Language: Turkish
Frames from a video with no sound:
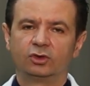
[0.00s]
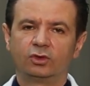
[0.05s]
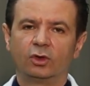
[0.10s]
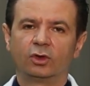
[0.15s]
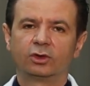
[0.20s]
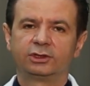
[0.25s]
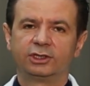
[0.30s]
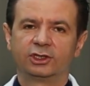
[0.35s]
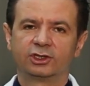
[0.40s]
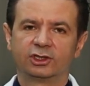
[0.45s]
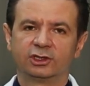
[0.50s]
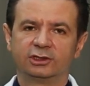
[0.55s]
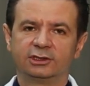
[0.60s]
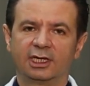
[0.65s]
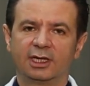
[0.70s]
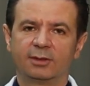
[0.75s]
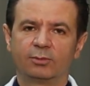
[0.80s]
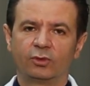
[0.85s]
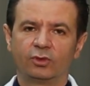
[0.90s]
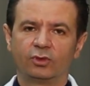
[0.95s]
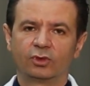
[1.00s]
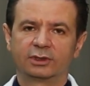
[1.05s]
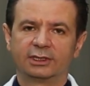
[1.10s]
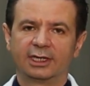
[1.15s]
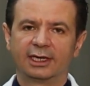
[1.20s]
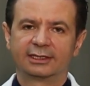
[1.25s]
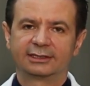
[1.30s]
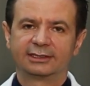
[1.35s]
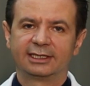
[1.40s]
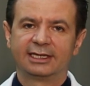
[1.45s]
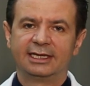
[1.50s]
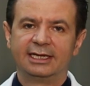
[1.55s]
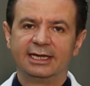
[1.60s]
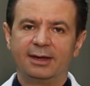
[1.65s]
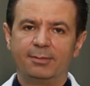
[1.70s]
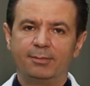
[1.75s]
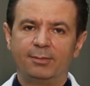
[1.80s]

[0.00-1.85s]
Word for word: 4 yaşından büyüklerde